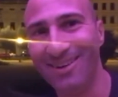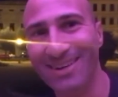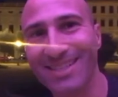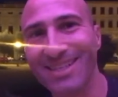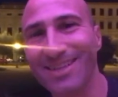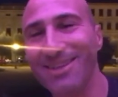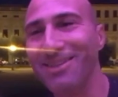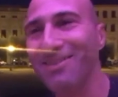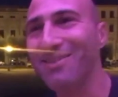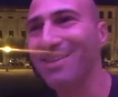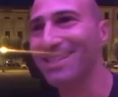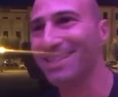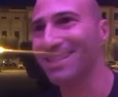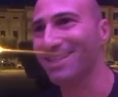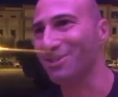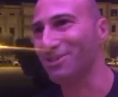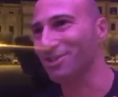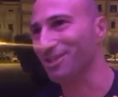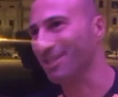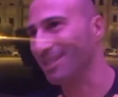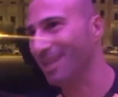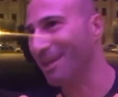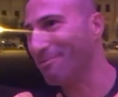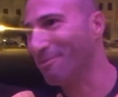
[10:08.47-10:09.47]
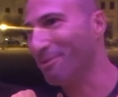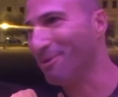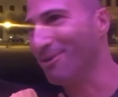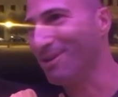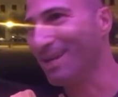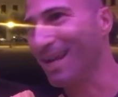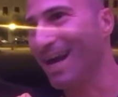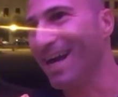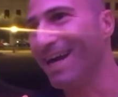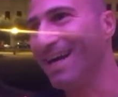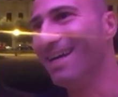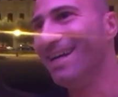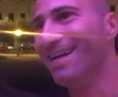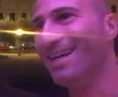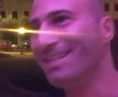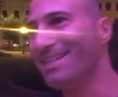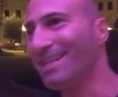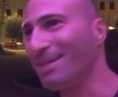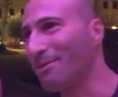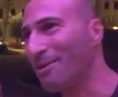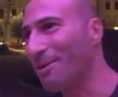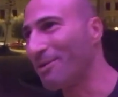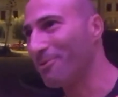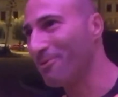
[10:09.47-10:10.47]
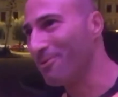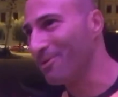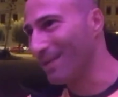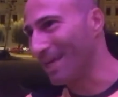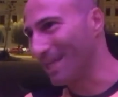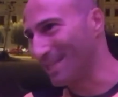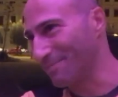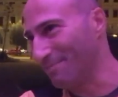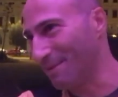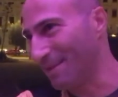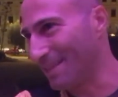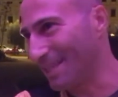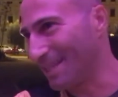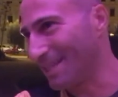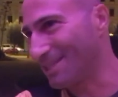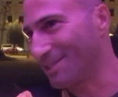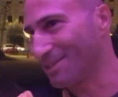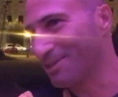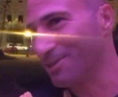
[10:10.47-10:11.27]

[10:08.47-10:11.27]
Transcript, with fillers: che... me se scendiamo ora c'è qualcuno che aspetta il sole.